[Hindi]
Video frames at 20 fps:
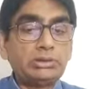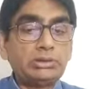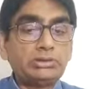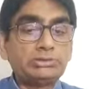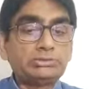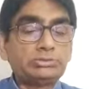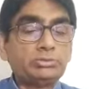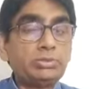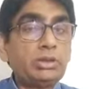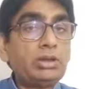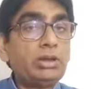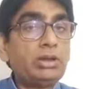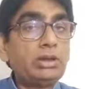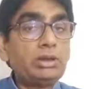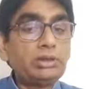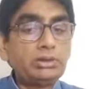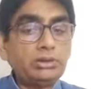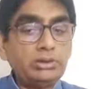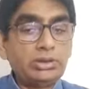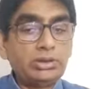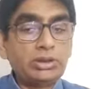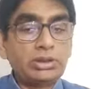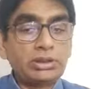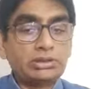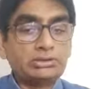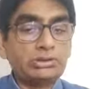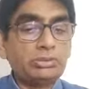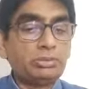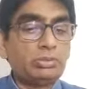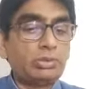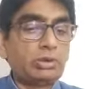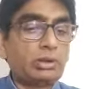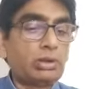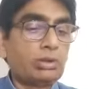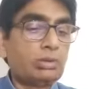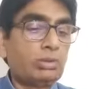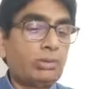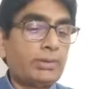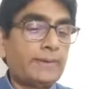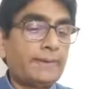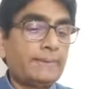जिसमें ये काजी मुकर हुए